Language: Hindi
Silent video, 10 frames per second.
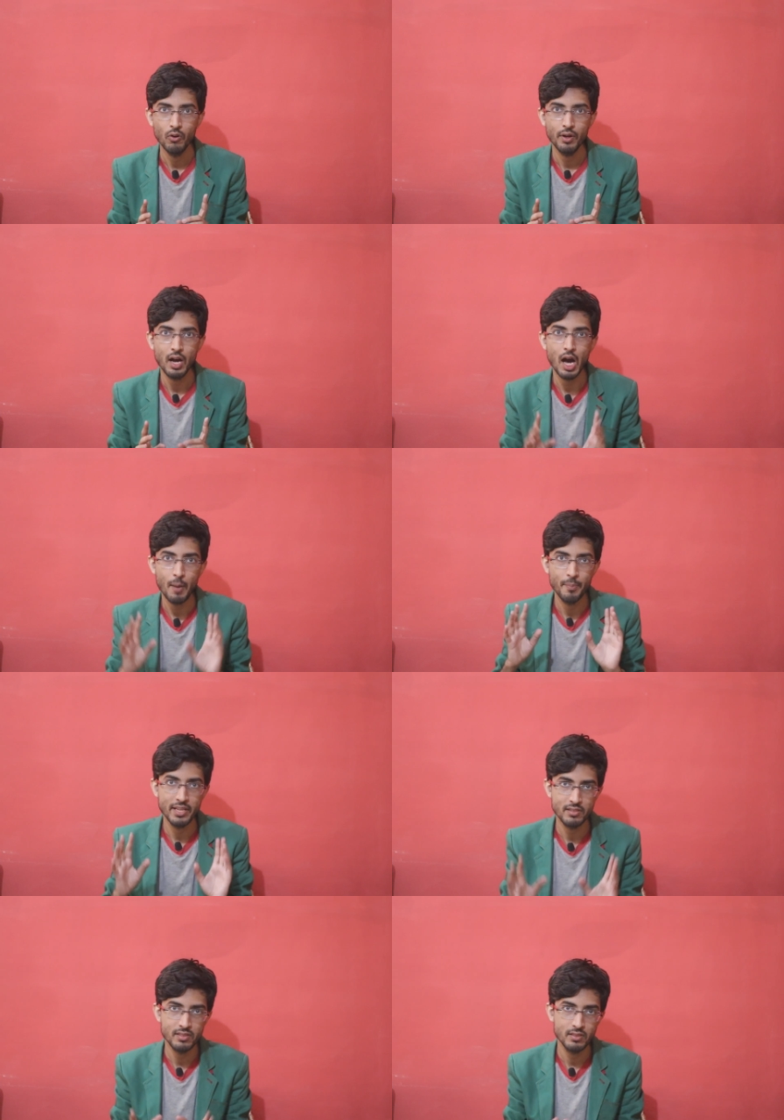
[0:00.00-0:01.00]
और आप
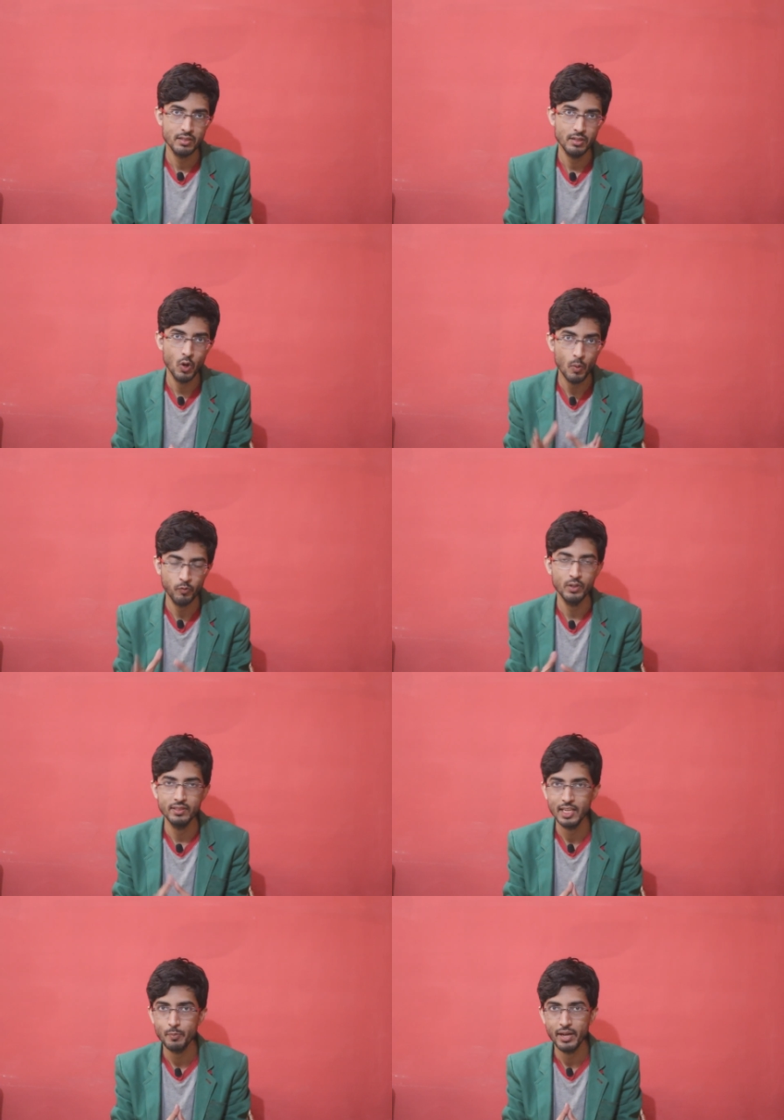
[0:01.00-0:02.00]
मैचेस होपफुली
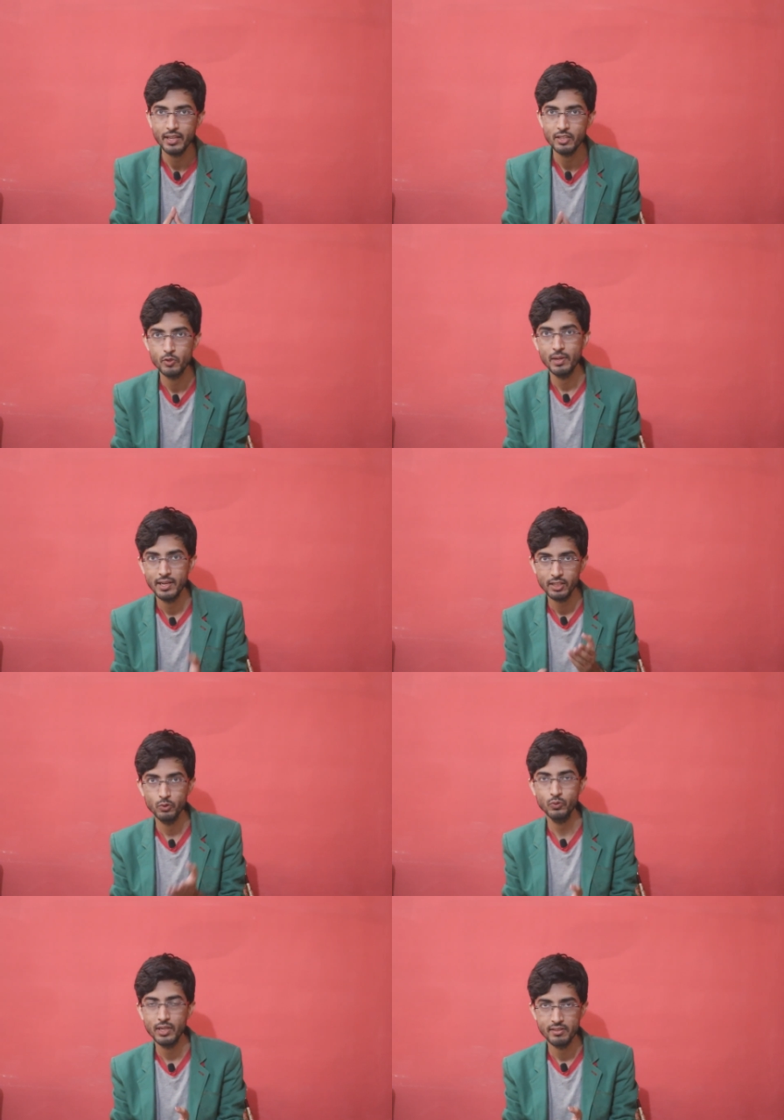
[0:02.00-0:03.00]
देख पाएंगे जो मैं लिंक
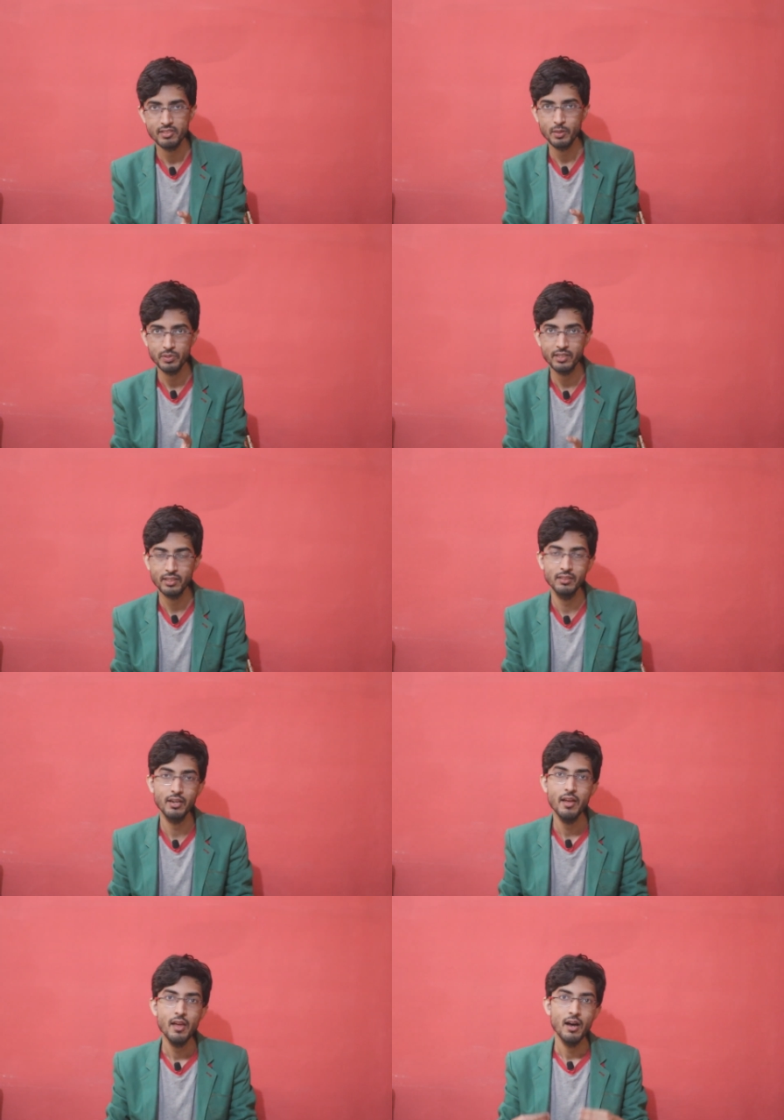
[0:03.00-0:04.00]
दूंगा डिस्क्रिप्शन के अंदर